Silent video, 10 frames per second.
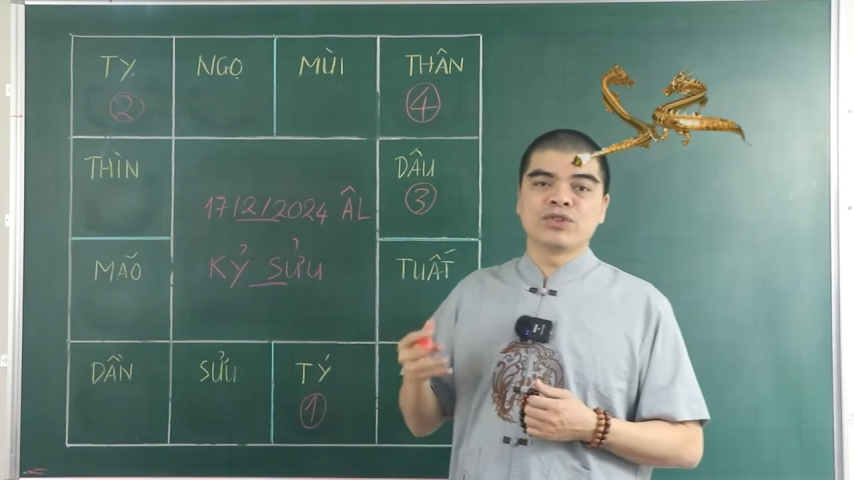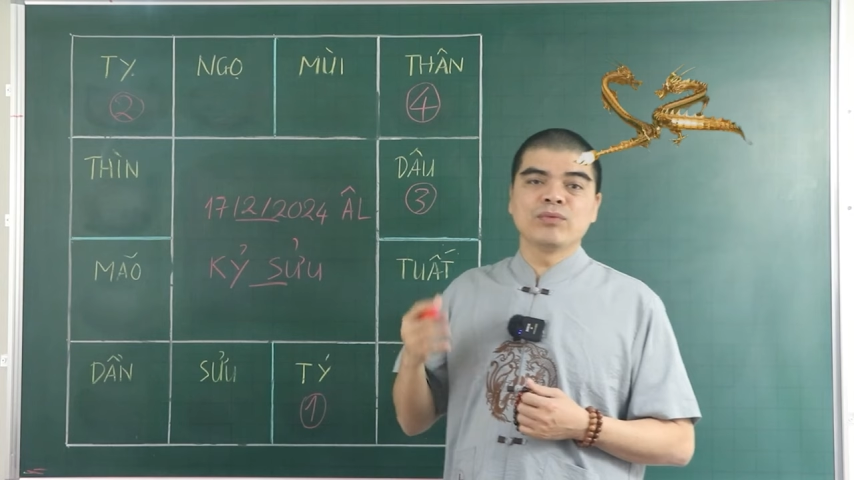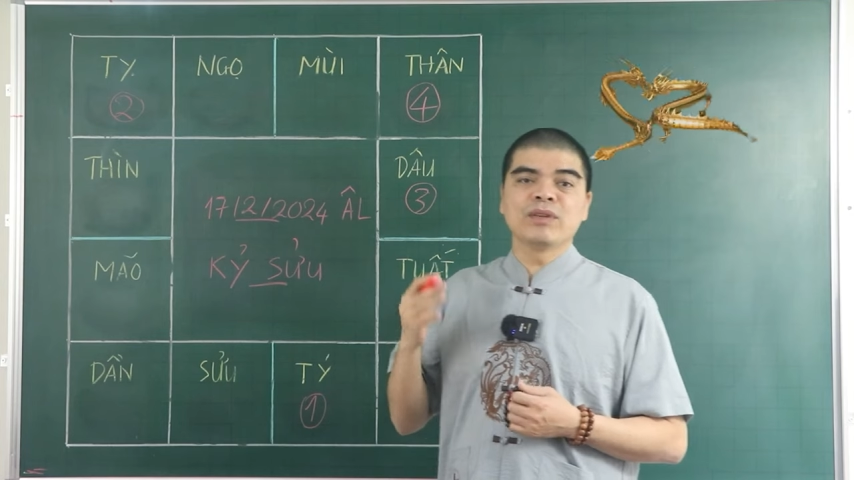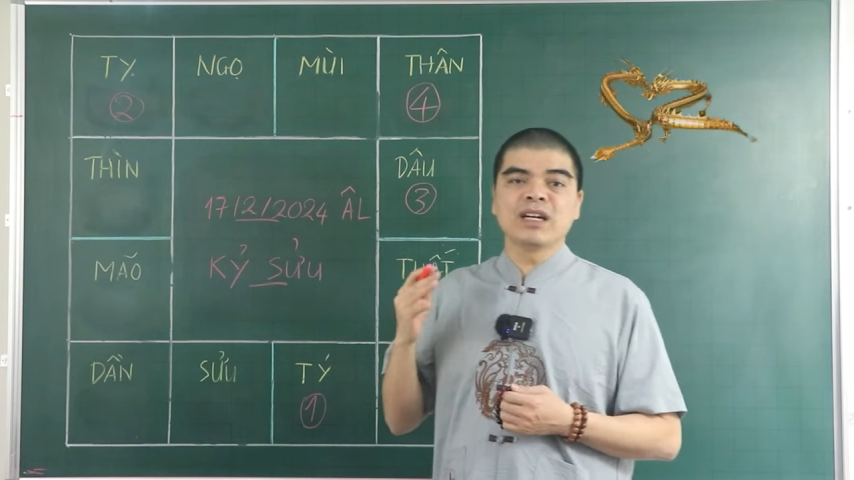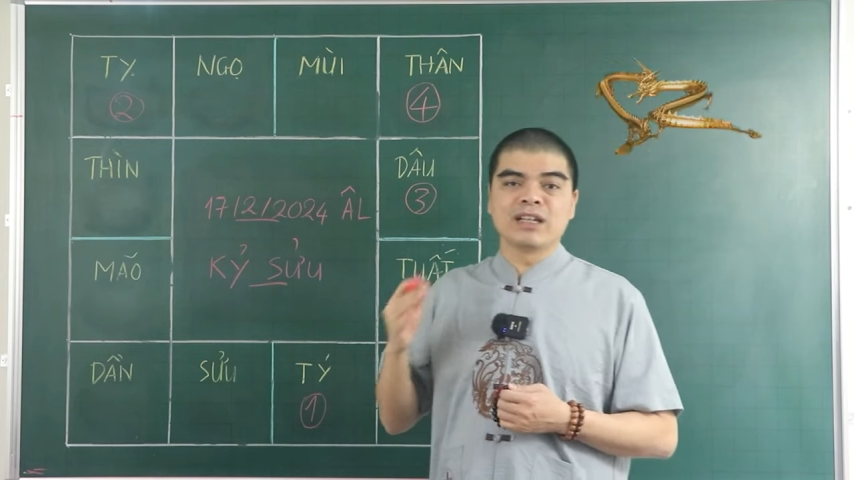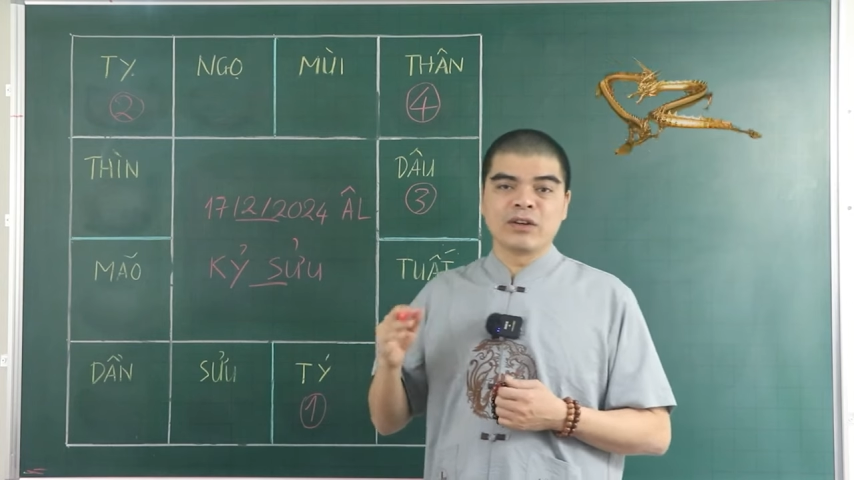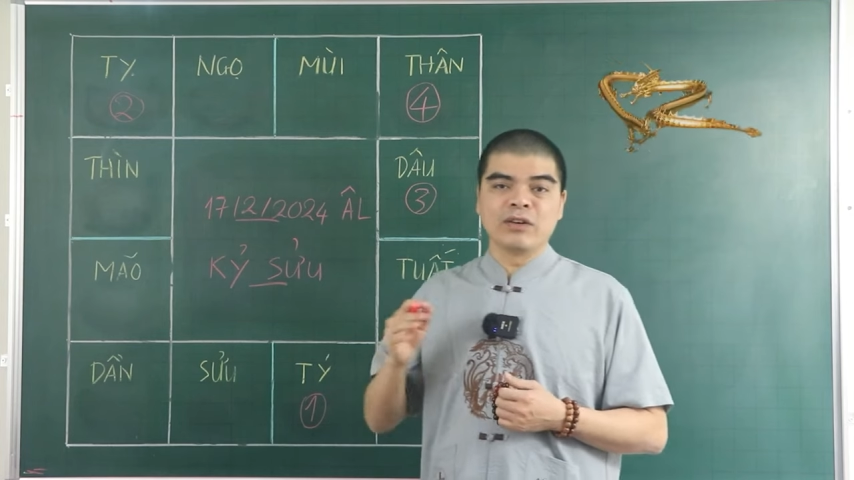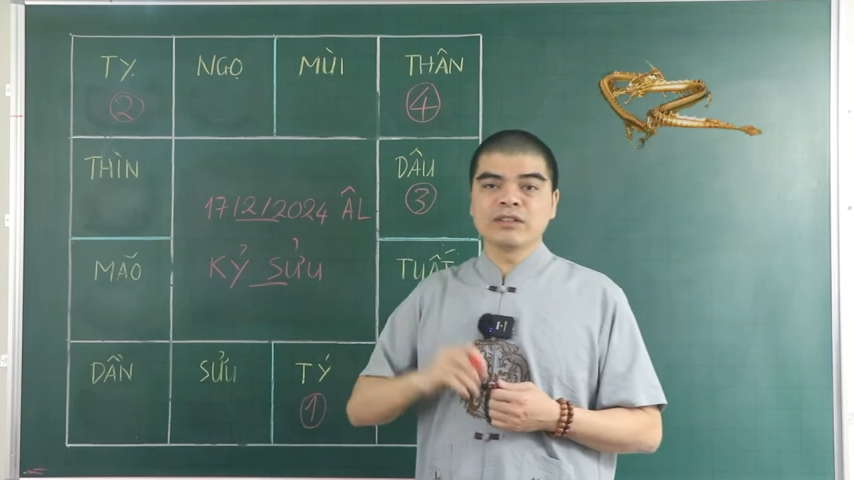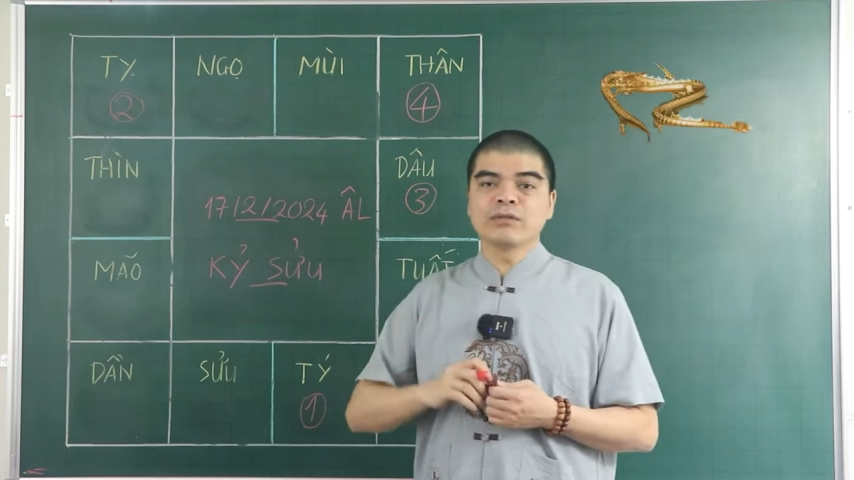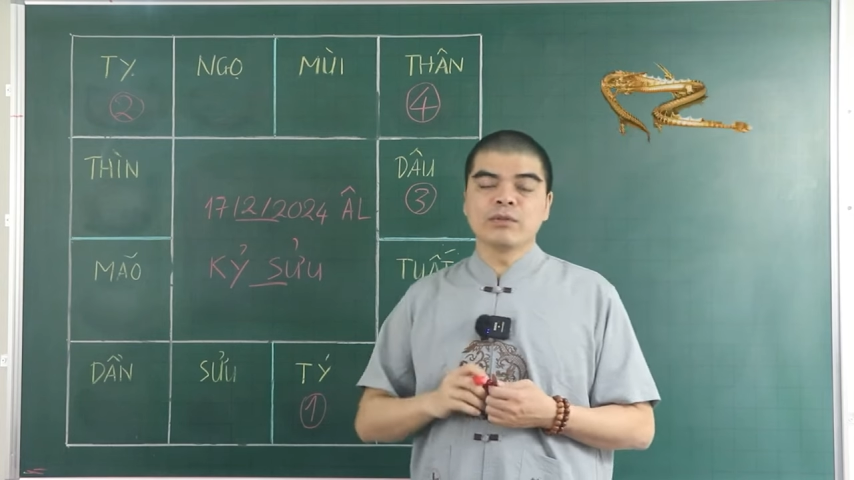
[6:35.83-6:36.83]
trung cần
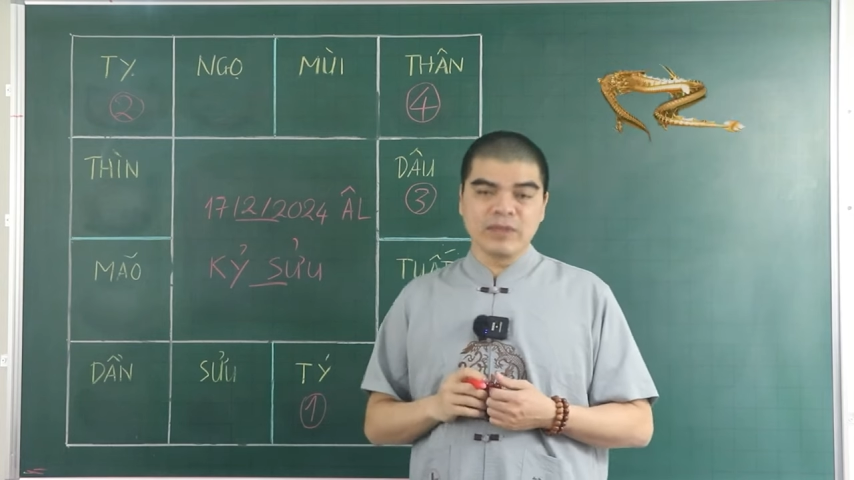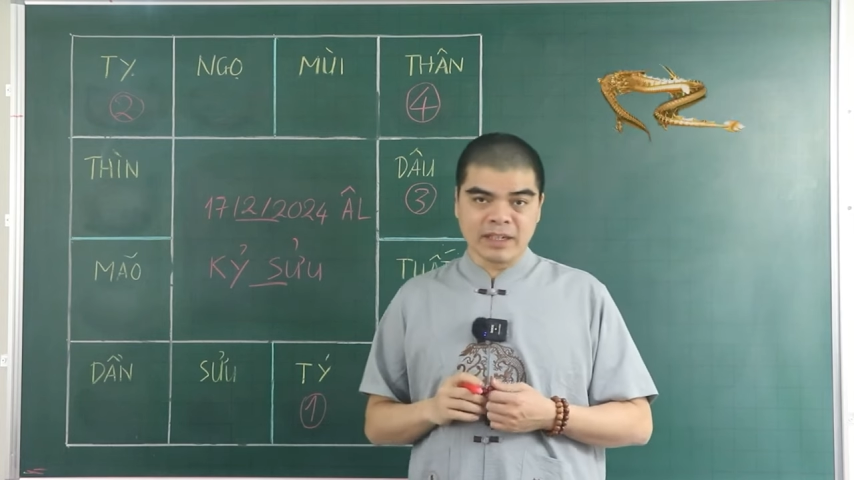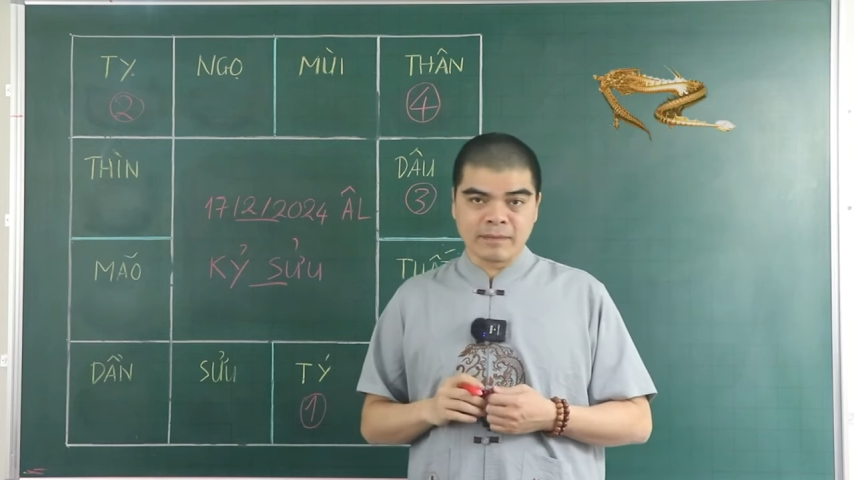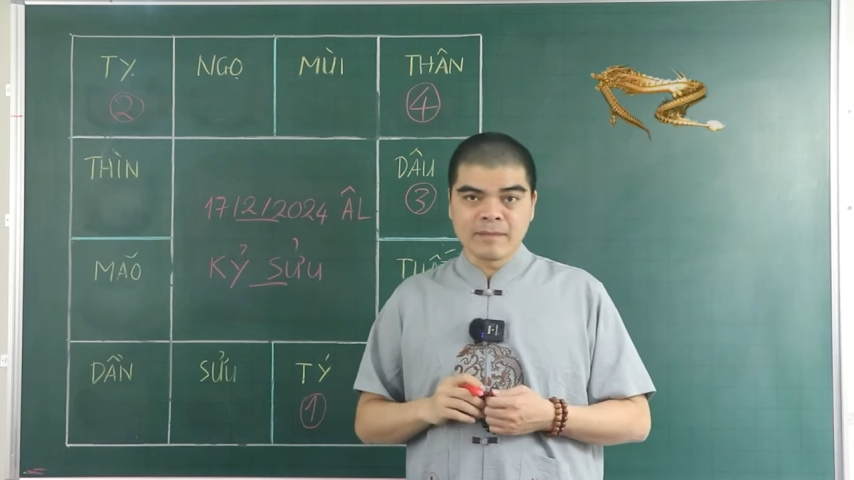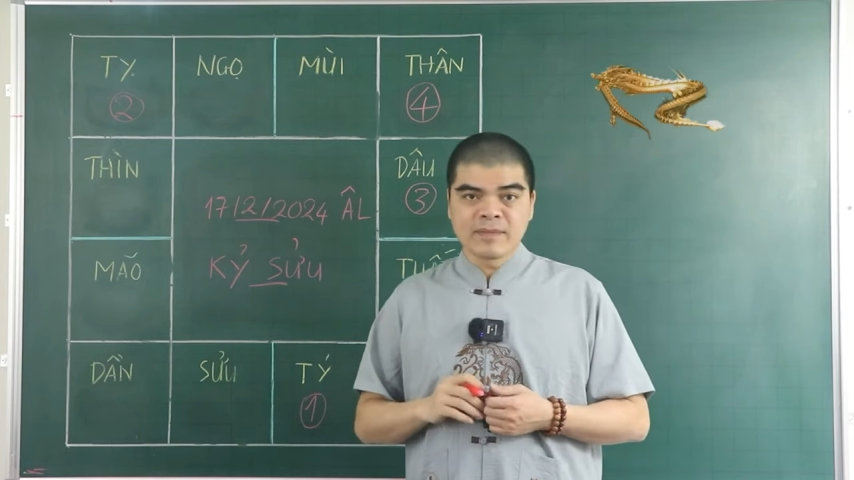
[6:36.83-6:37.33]
có trong công việc